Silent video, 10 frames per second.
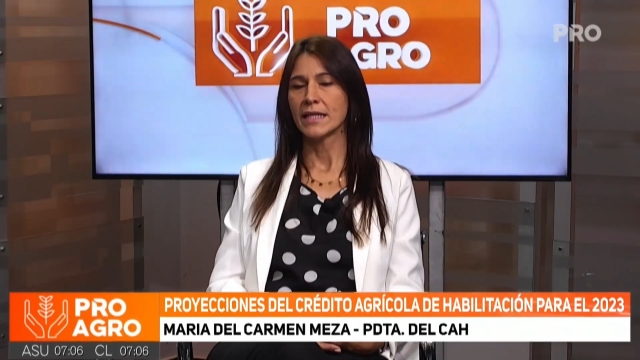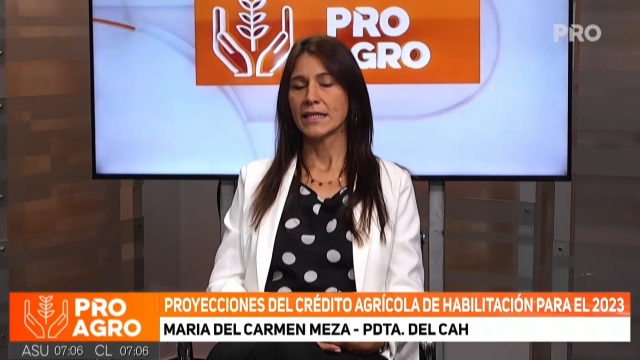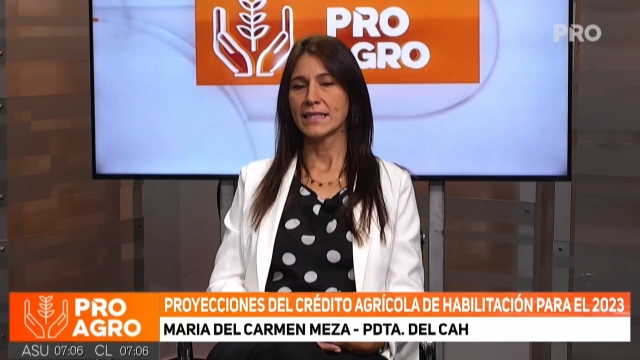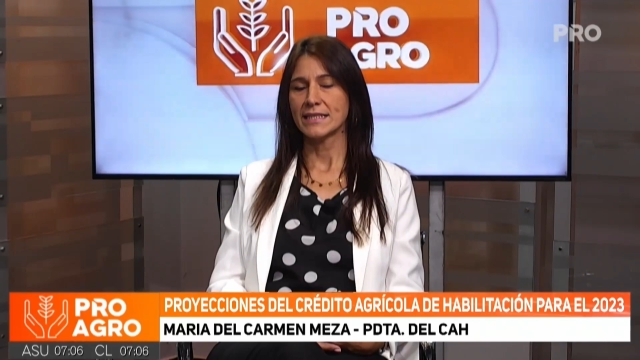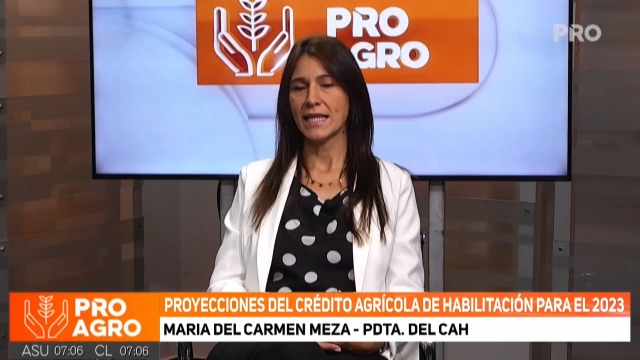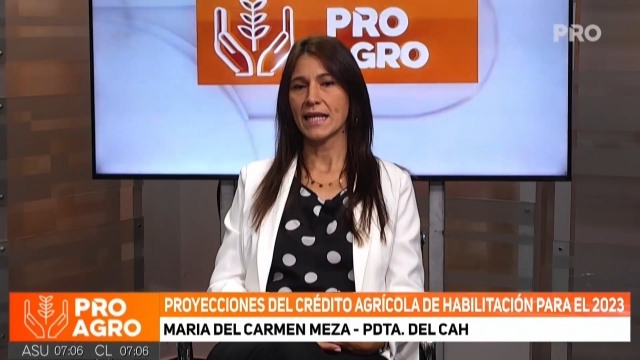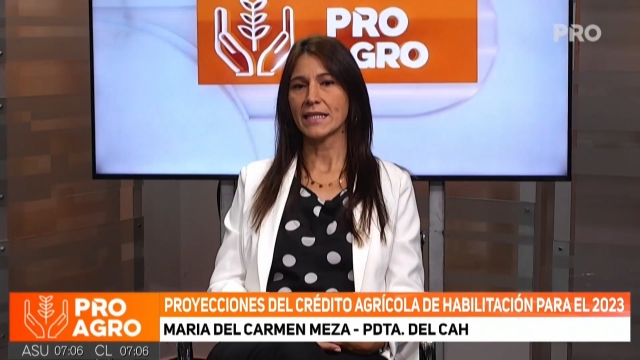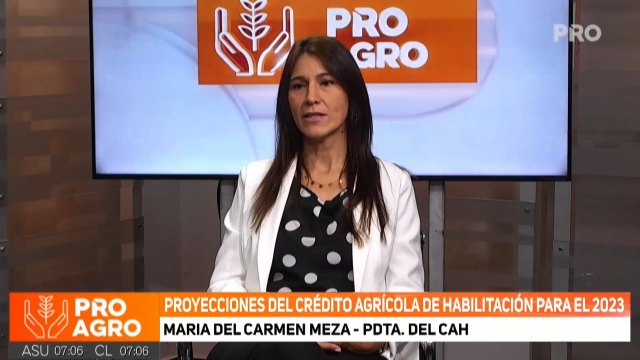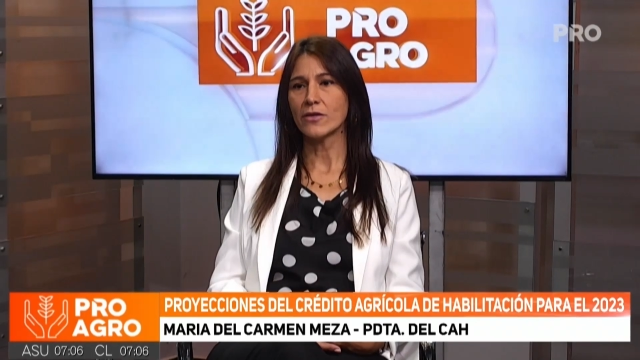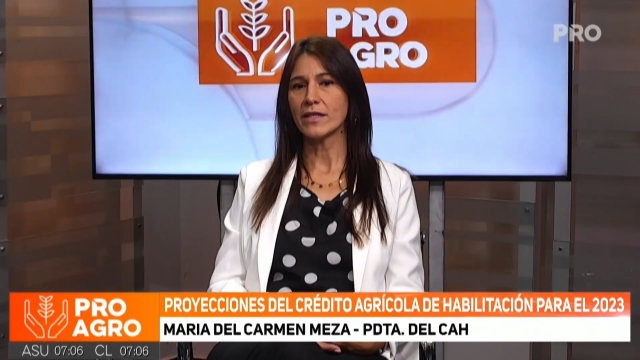quizás
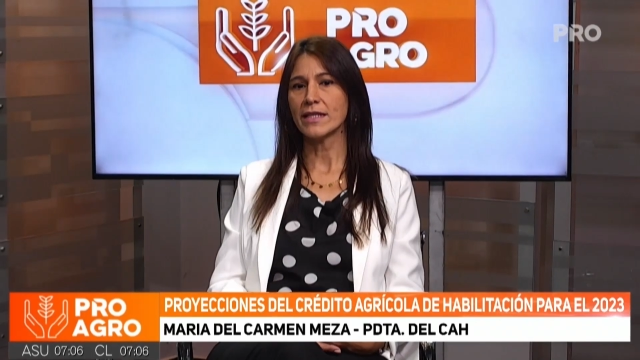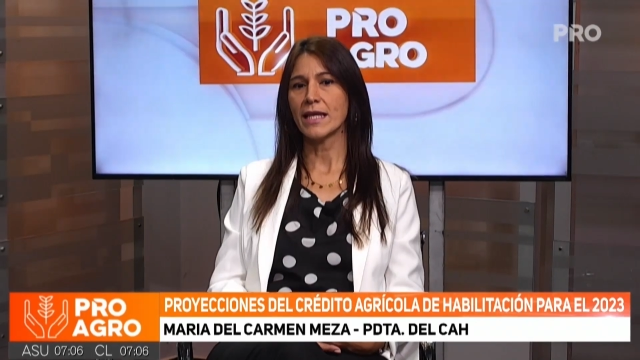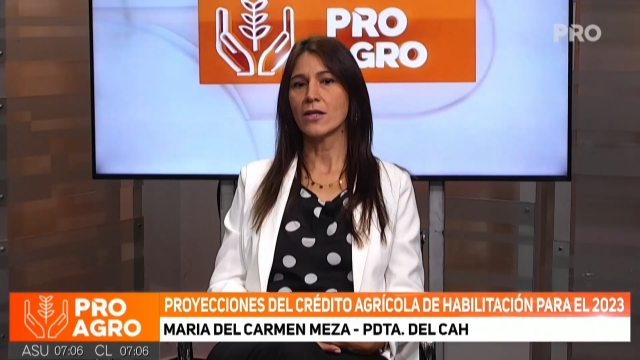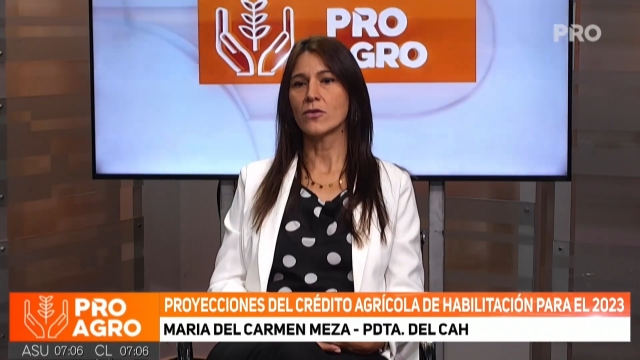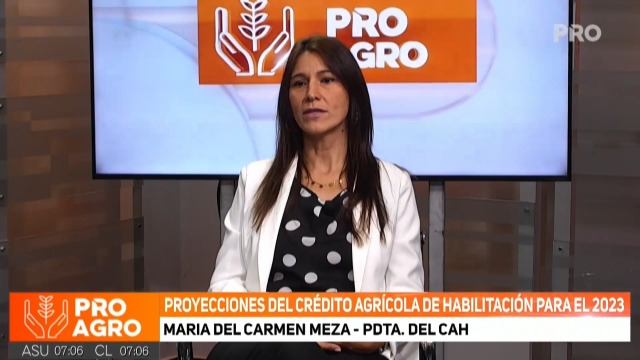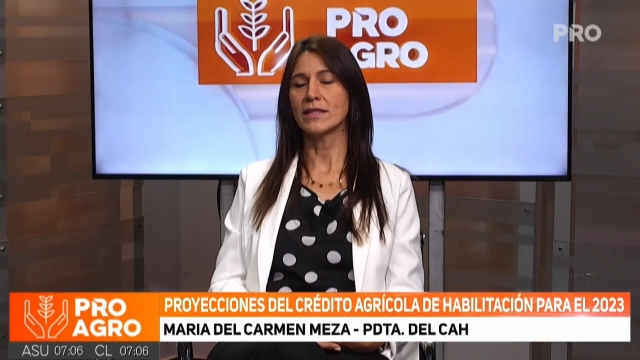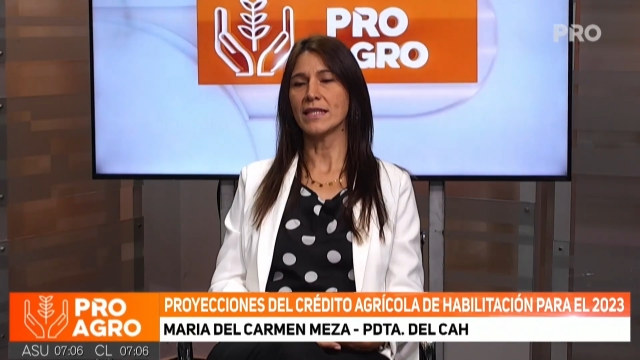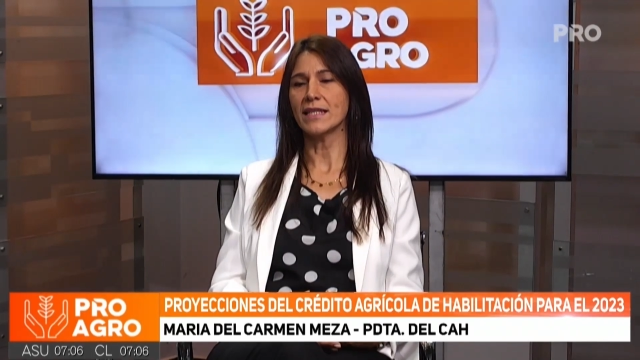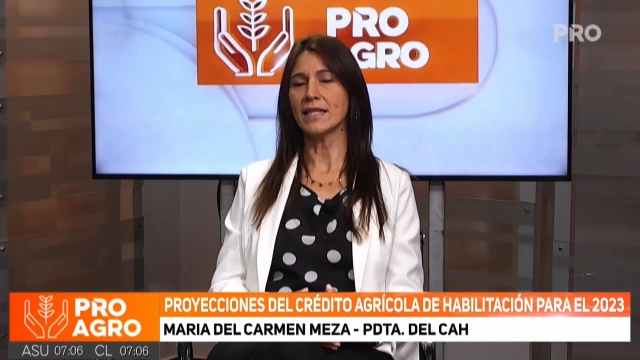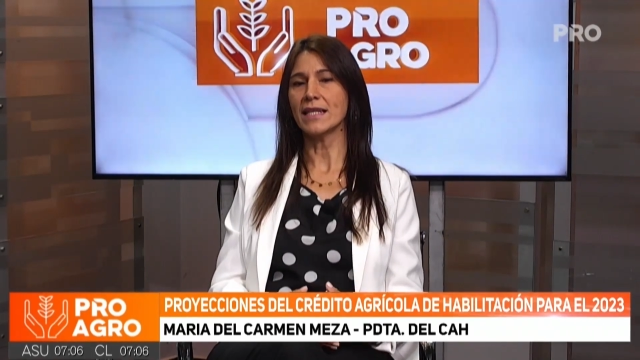que hoy día no
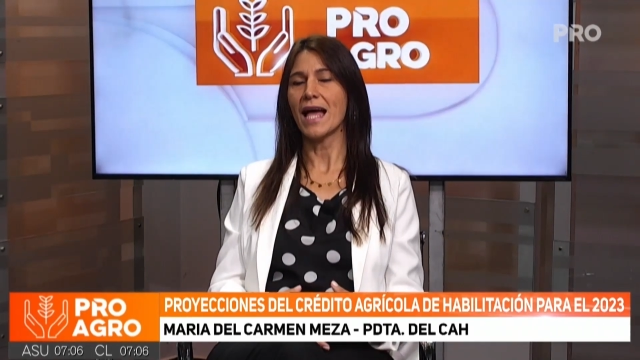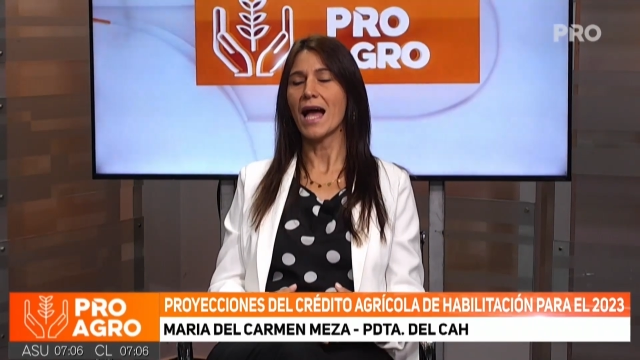tienen